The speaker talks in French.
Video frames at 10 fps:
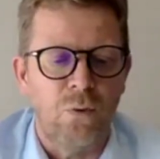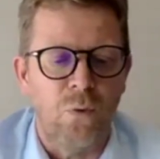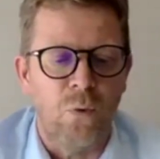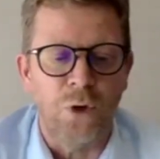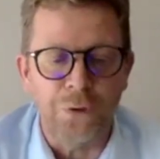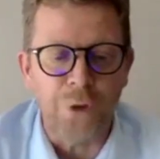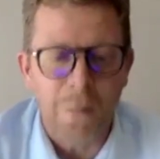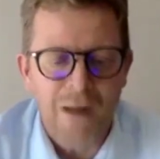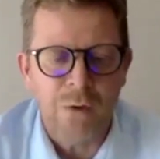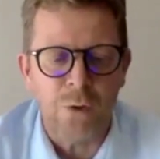On entend
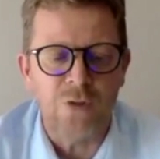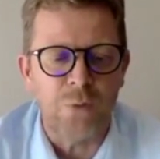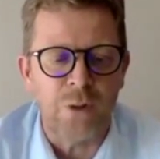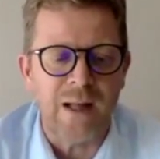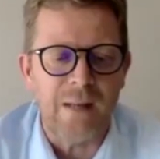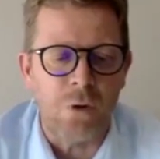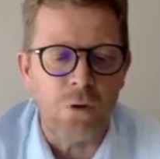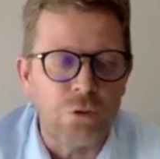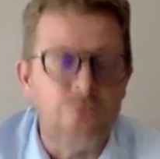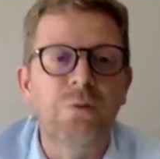malheureusement également
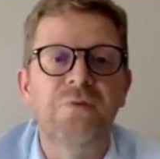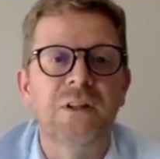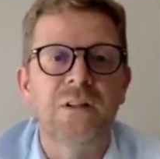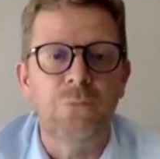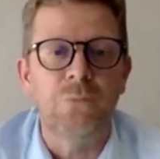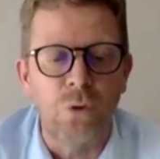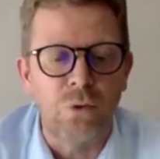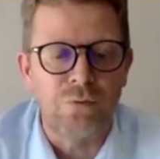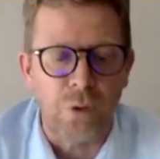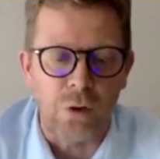je suis victime de
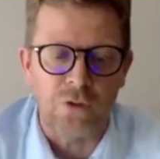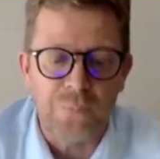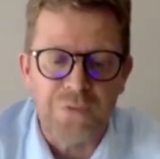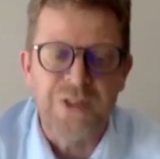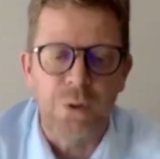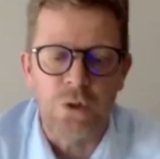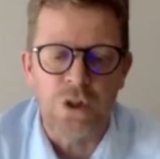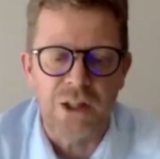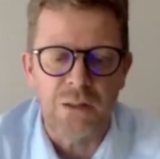violences psychologiques,